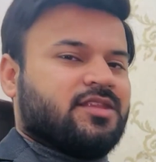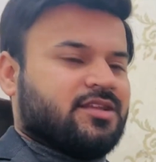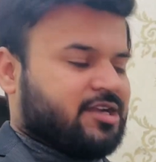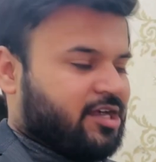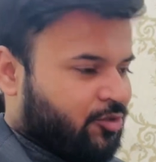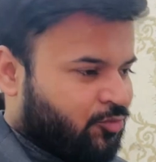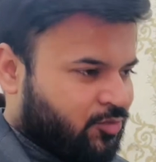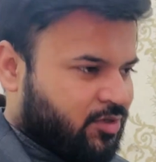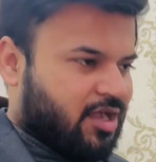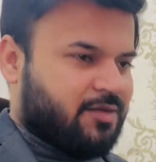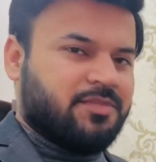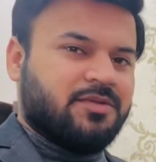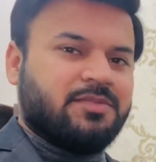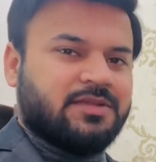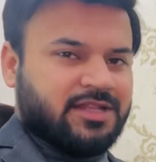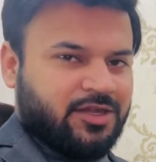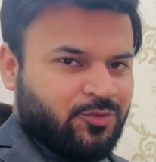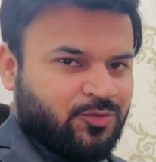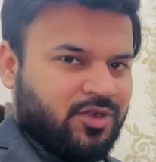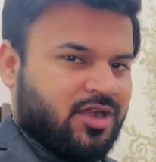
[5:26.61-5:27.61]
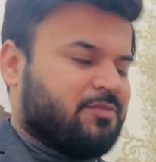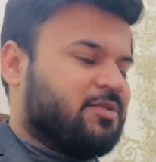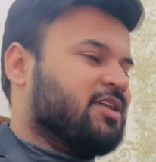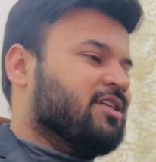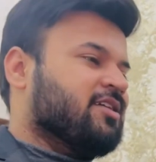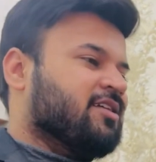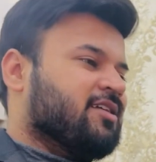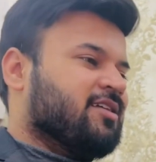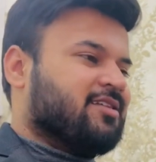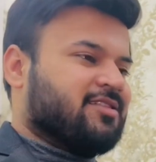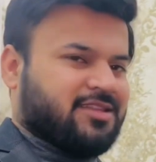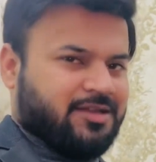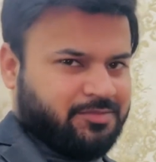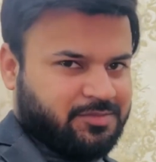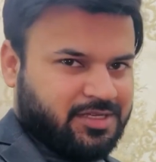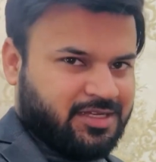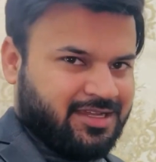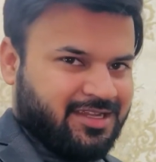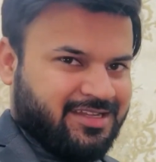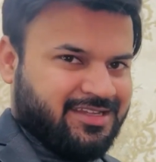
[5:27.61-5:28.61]
दिखाऊंगा भी बताऊंगा भी
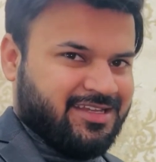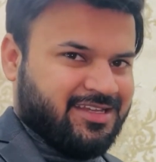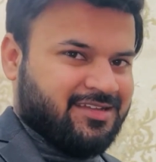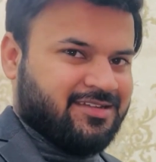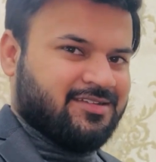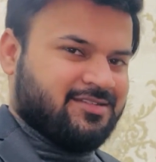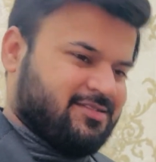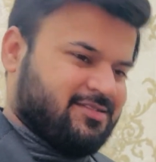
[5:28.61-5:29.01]
तब तक के लिए